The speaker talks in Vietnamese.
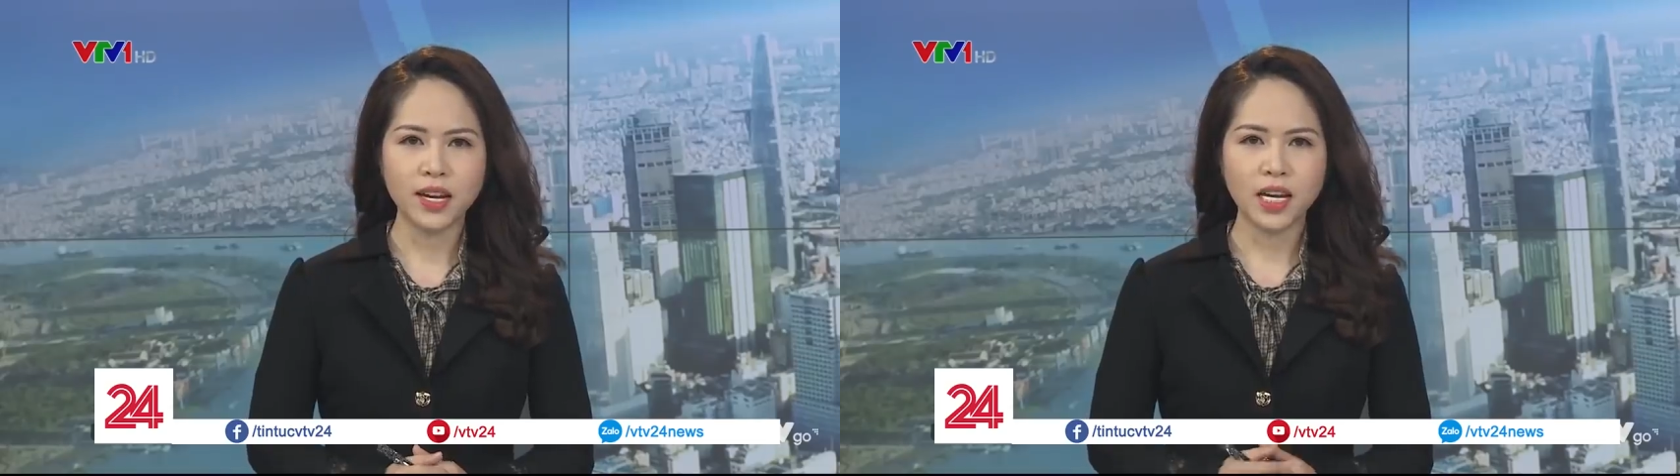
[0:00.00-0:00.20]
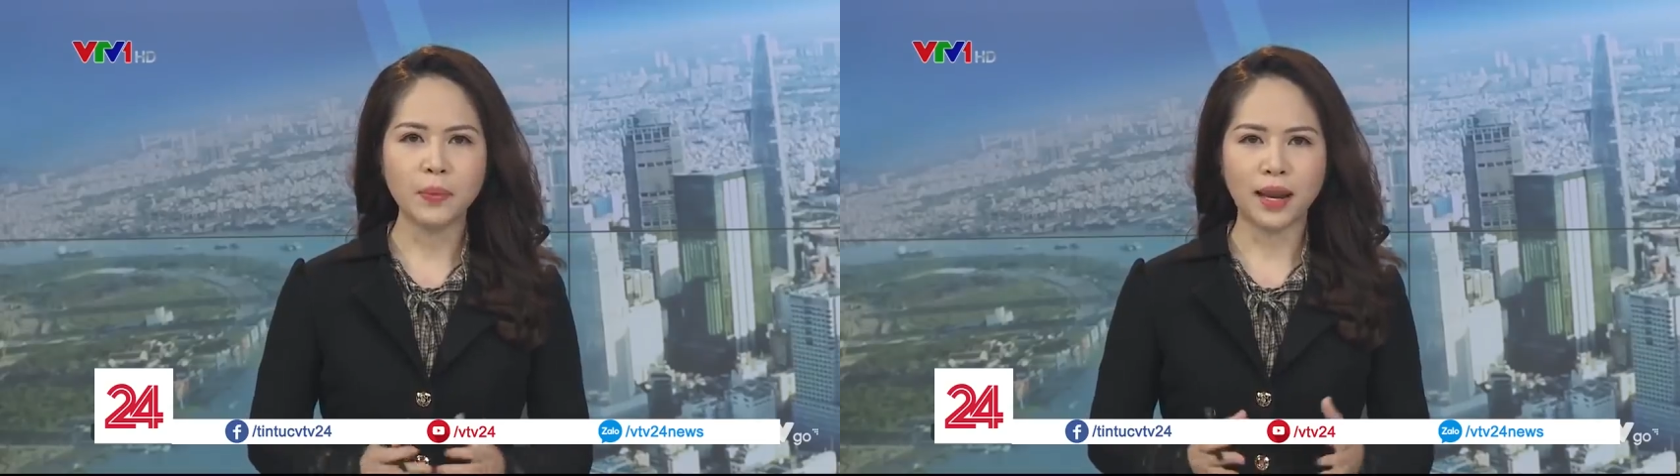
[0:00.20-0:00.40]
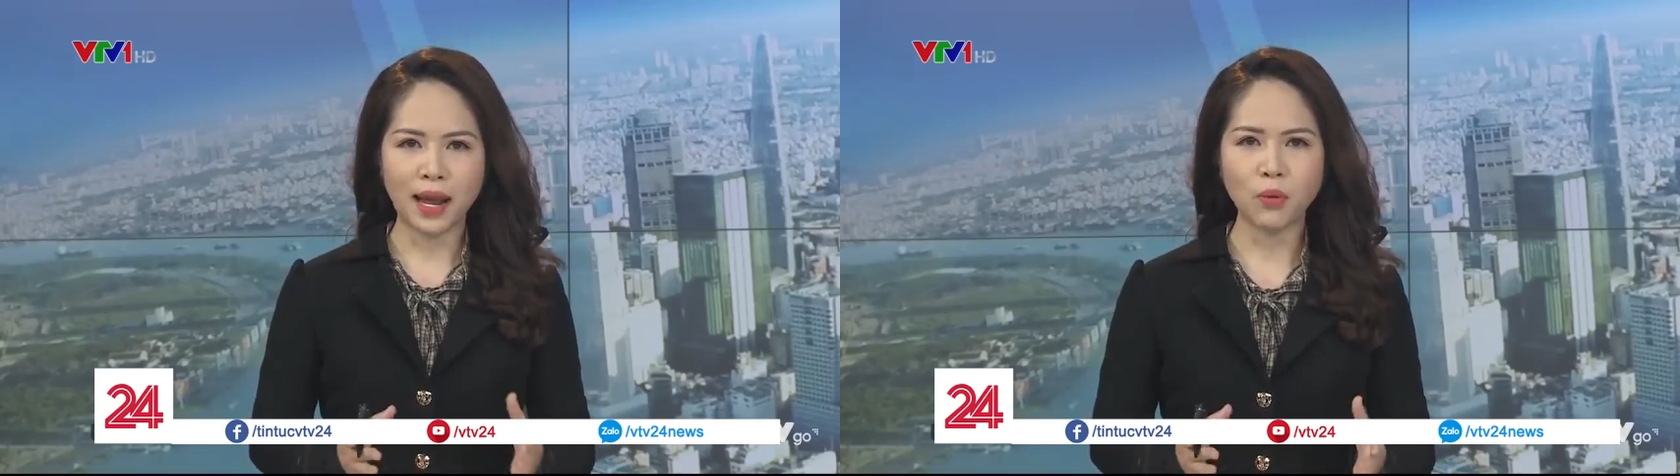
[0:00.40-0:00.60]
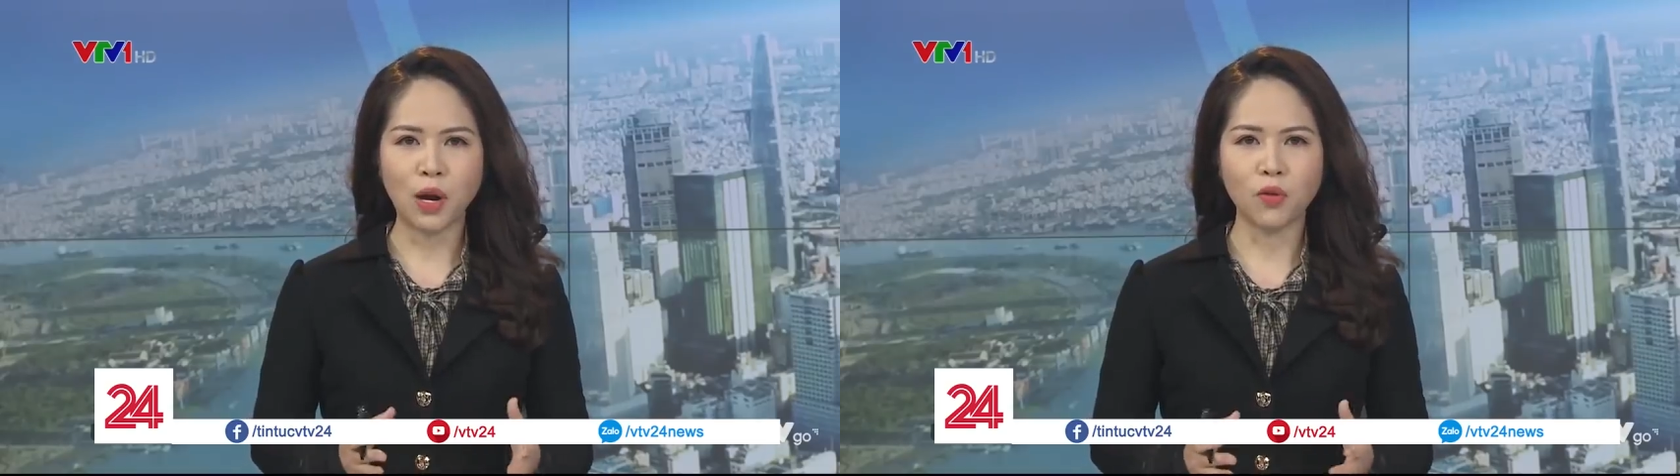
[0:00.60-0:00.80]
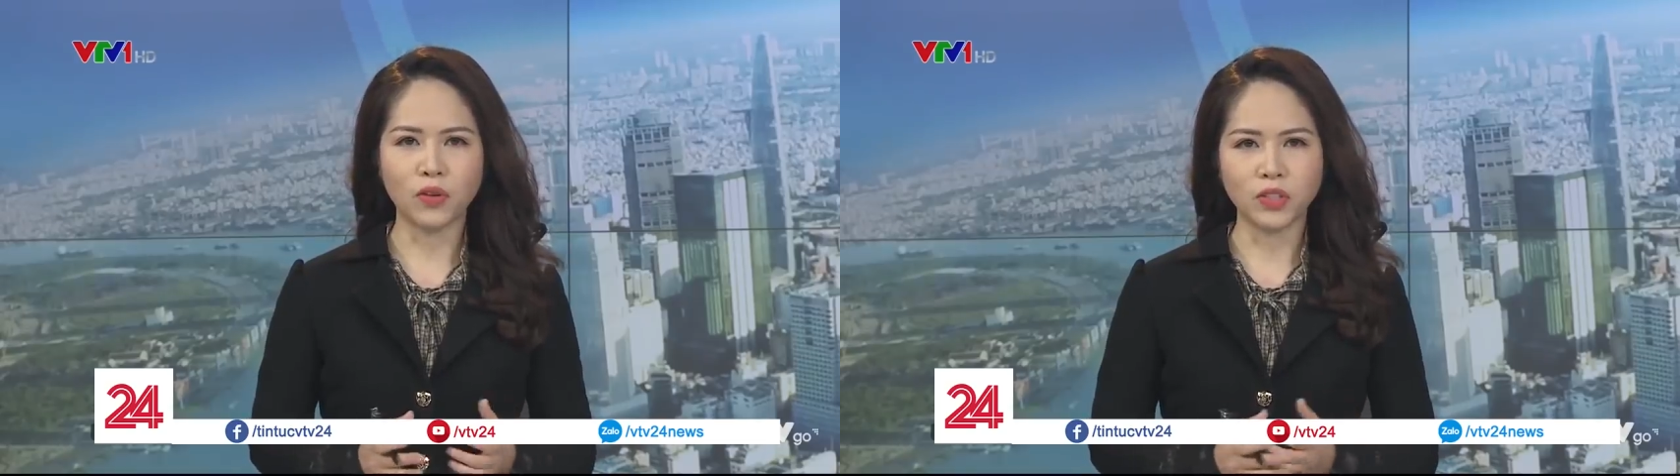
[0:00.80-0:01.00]
khi mà lao
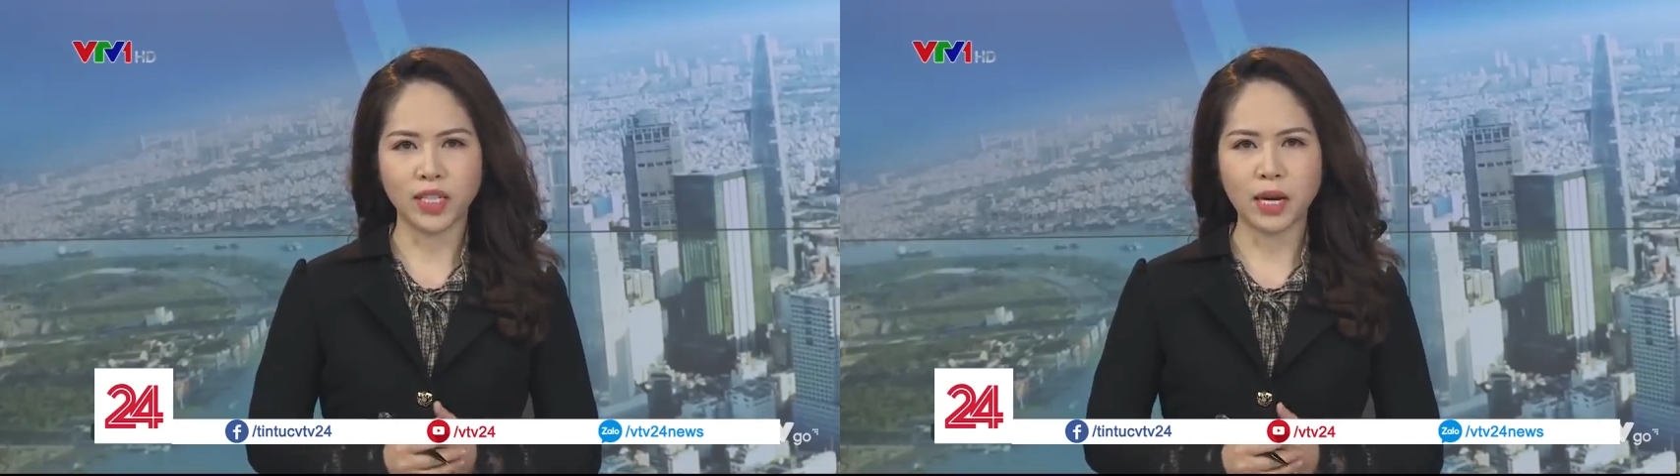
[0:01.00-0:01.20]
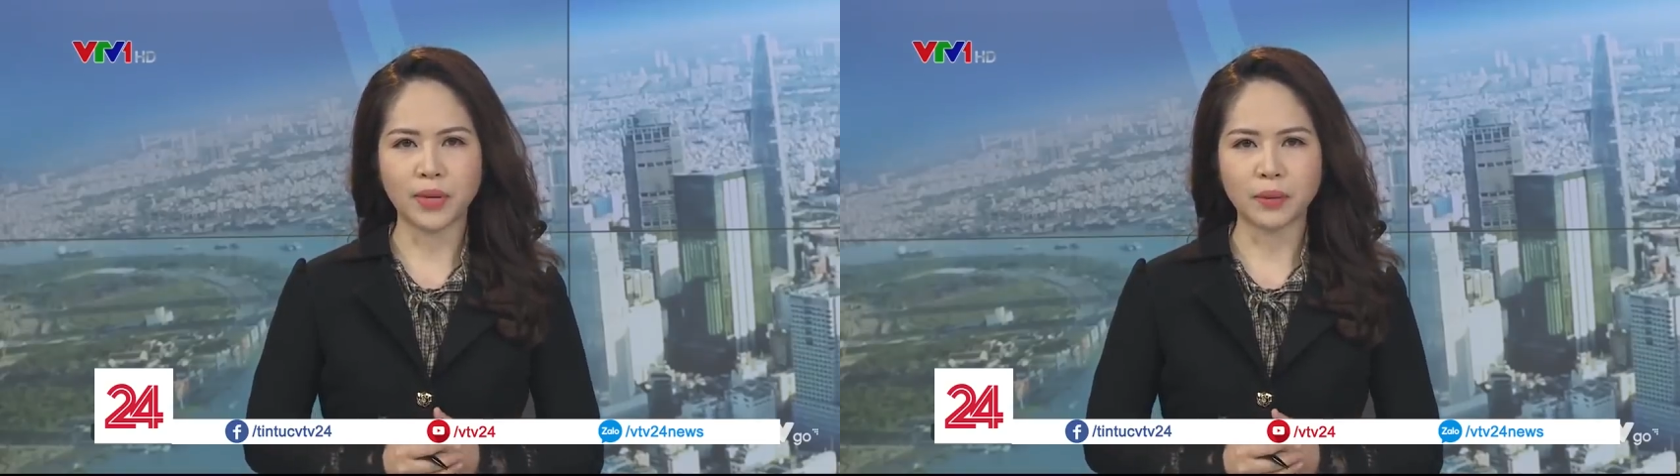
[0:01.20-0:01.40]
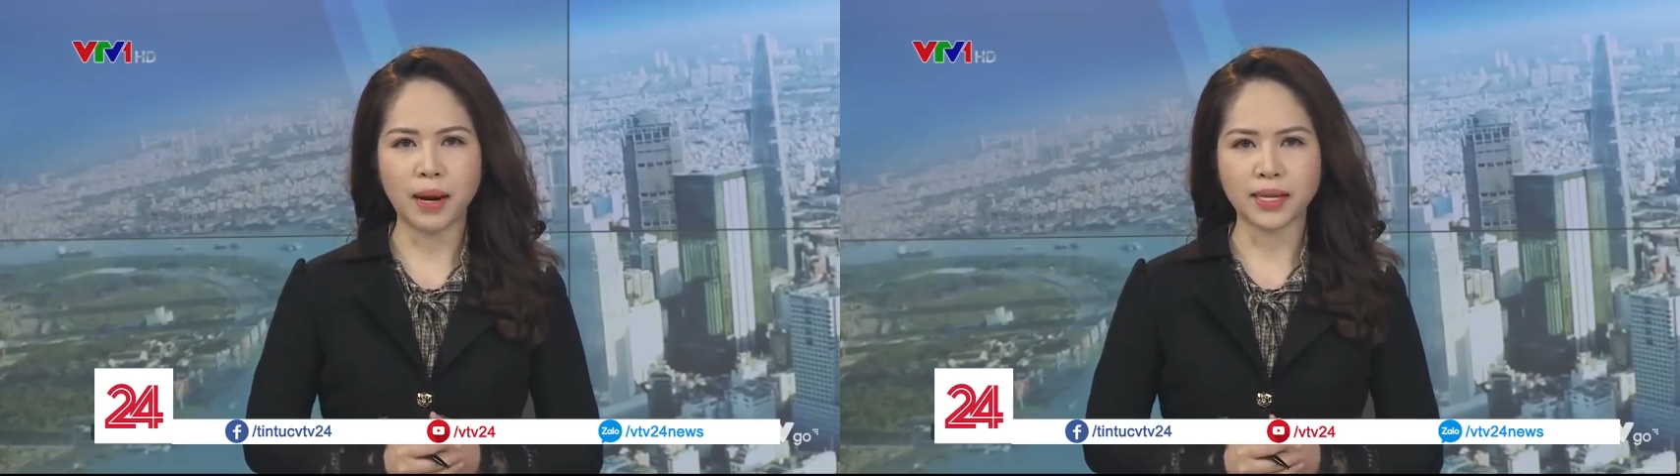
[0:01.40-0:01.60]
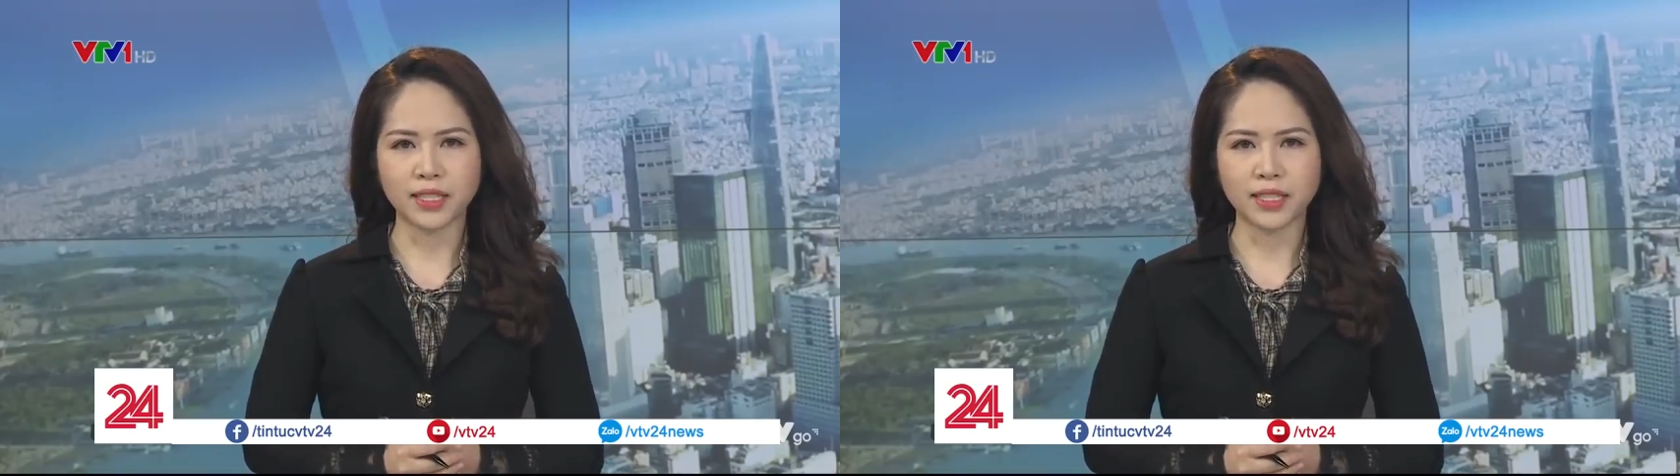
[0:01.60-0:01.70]
đầu vào những game đánh bạc